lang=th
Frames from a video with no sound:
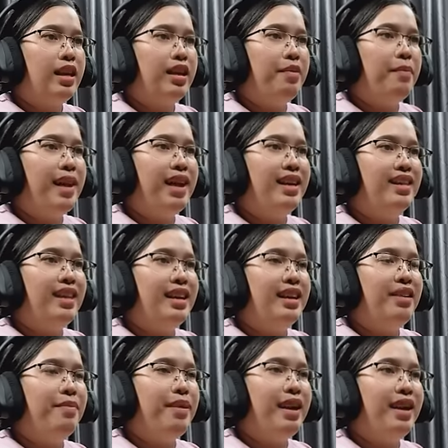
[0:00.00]
ตีเข้าไป
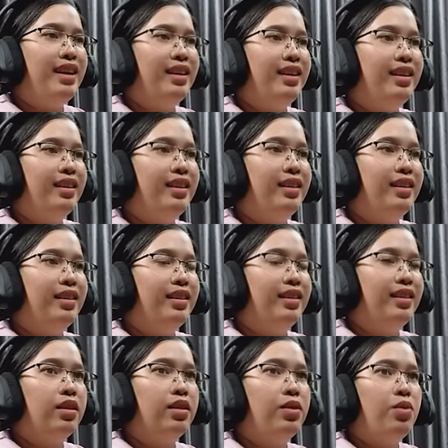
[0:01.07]
ตีเข้าไป
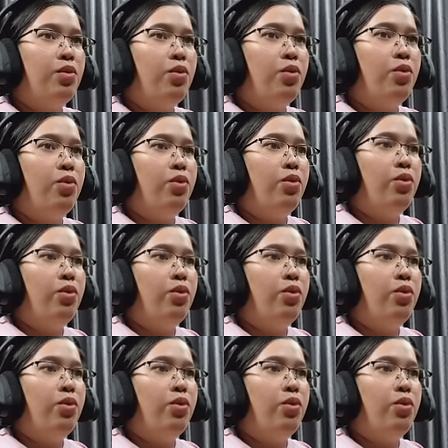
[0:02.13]
โอ้โห